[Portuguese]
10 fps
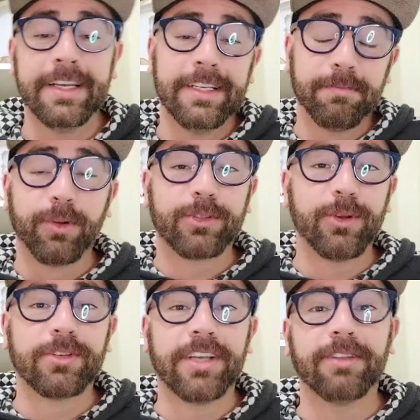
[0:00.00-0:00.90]

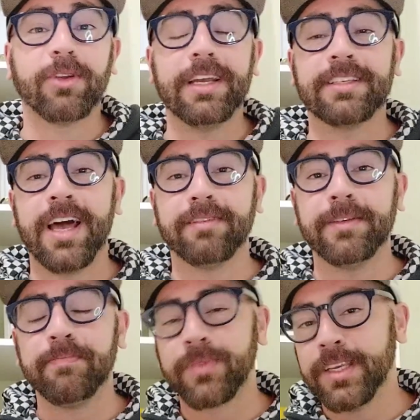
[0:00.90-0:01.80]
Expulsou um certo
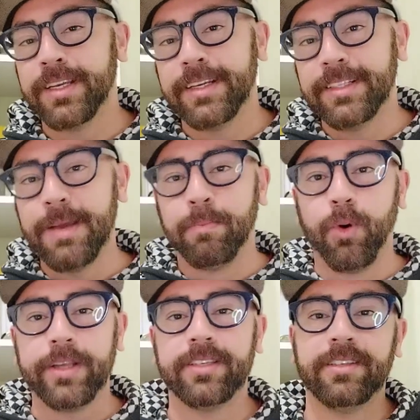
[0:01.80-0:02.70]
reserva.
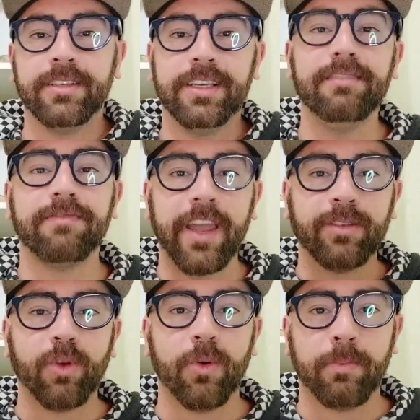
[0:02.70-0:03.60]
Depois
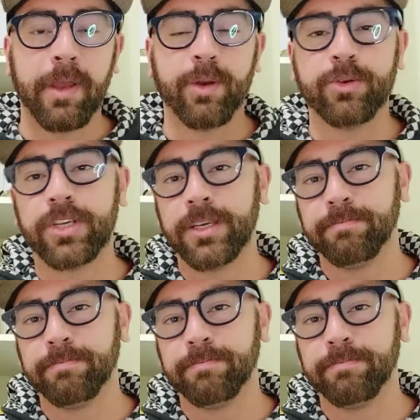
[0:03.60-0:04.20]
inventou um pênalti que,